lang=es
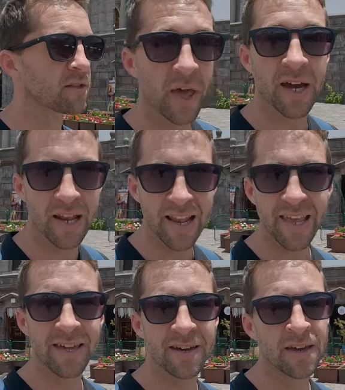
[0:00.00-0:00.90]
Les voy a dejar el
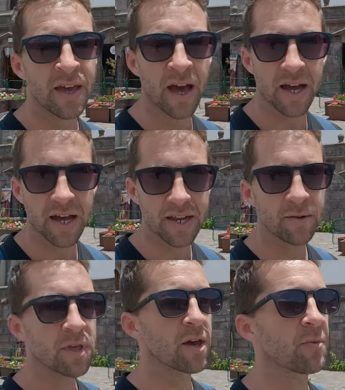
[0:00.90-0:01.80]
link acá en
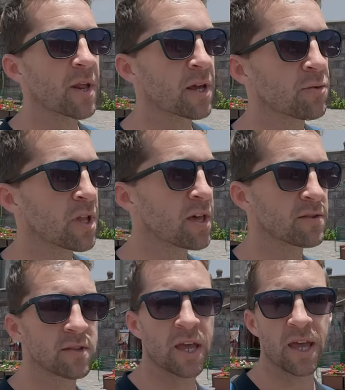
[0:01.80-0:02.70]
el video para que
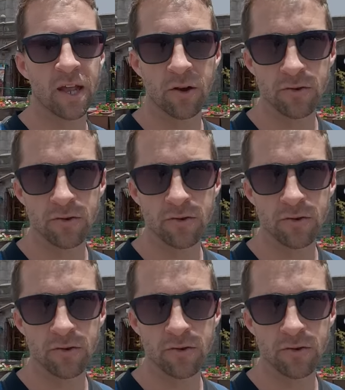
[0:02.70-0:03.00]
ustedes eh,